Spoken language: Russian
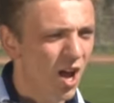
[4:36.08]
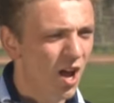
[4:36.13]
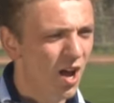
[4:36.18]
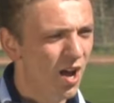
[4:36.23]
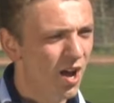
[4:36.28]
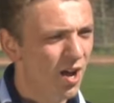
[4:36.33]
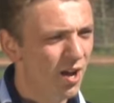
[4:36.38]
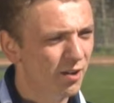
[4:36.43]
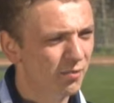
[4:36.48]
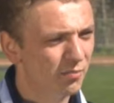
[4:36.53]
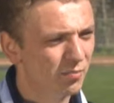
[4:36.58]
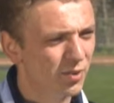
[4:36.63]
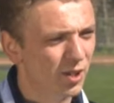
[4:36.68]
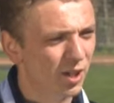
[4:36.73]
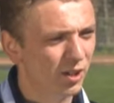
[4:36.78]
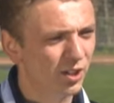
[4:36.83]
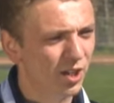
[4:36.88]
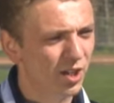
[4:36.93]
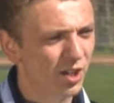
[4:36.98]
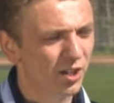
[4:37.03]
А,
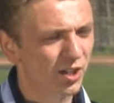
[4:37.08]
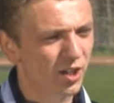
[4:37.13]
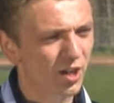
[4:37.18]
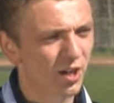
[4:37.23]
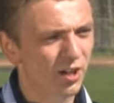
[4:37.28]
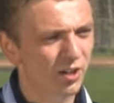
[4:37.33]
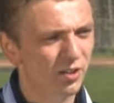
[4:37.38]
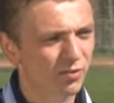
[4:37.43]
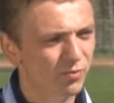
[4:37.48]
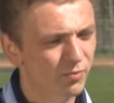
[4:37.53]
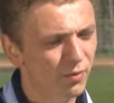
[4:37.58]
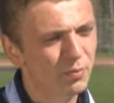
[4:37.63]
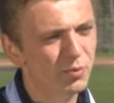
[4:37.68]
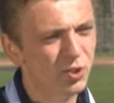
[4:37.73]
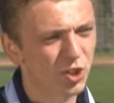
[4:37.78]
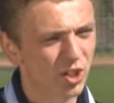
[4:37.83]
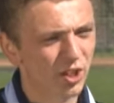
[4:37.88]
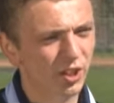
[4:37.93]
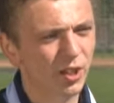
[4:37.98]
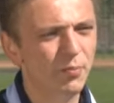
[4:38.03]
когда играли,
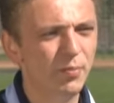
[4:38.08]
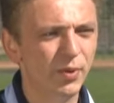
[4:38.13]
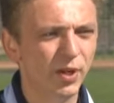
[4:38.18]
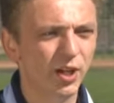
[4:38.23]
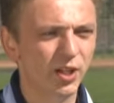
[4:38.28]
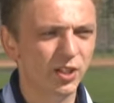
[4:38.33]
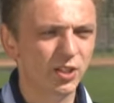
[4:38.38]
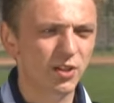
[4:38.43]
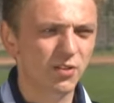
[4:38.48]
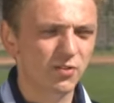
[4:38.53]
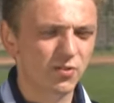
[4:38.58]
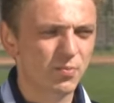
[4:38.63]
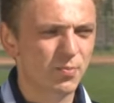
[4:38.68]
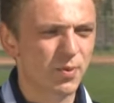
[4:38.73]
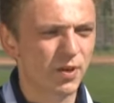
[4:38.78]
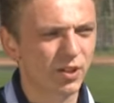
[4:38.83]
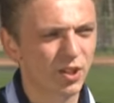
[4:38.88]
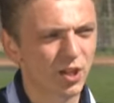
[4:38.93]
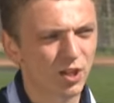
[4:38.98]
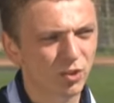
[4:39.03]
вообще, когда приходили в
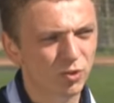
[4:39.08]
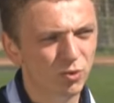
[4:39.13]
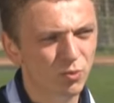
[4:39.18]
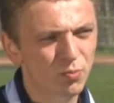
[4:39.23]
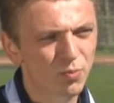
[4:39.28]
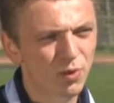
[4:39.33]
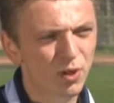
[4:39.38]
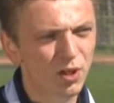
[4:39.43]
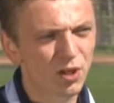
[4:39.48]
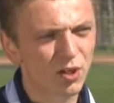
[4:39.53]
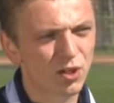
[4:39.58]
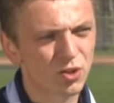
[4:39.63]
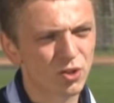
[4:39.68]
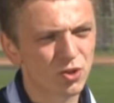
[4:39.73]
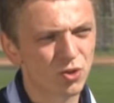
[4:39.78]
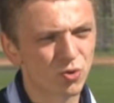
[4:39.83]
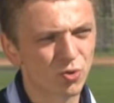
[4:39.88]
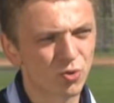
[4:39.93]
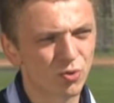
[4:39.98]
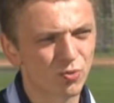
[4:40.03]
Спартак, думали ли,
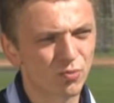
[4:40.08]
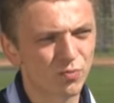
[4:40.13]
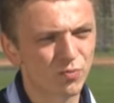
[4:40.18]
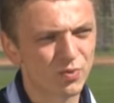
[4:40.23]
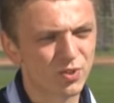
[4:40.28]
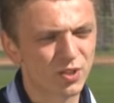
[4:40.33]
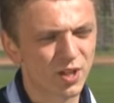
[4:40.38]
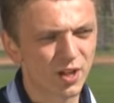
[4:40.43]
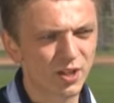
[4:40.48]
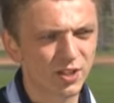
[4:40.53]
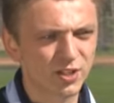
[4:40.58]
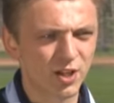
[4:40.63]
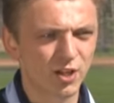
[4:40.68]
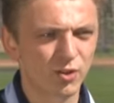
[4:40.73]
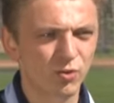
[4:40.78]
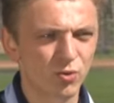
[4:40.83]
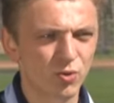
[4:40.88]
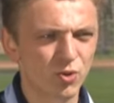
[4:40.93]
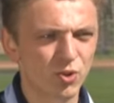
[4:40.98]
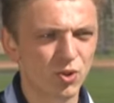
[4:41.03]
что станете
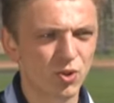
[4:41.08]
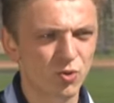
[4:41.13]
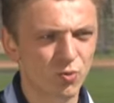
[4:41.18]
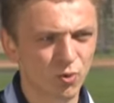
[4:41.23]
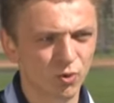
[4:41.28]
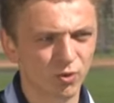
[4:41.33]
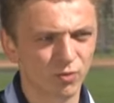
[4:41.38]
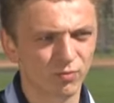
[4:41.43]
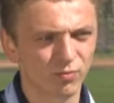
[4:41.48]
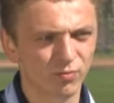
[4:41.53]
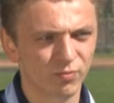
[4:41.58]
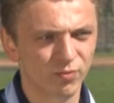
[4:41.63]
одной из икон?